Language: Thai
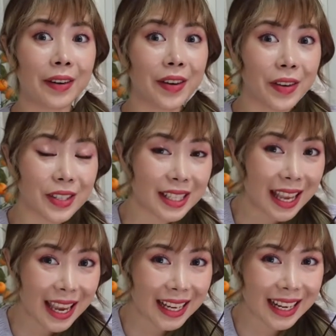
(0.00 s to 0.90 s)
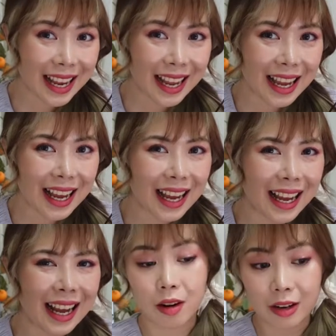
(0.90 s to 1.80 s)
โรเซ่กันค่ะ
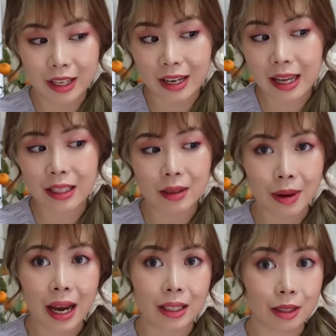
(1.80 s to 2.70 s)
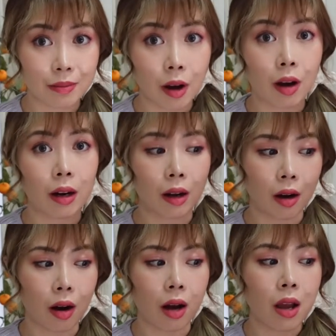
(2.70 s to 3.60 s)
ก่อนที่แนทจะมาอันสต็อกแล้วก็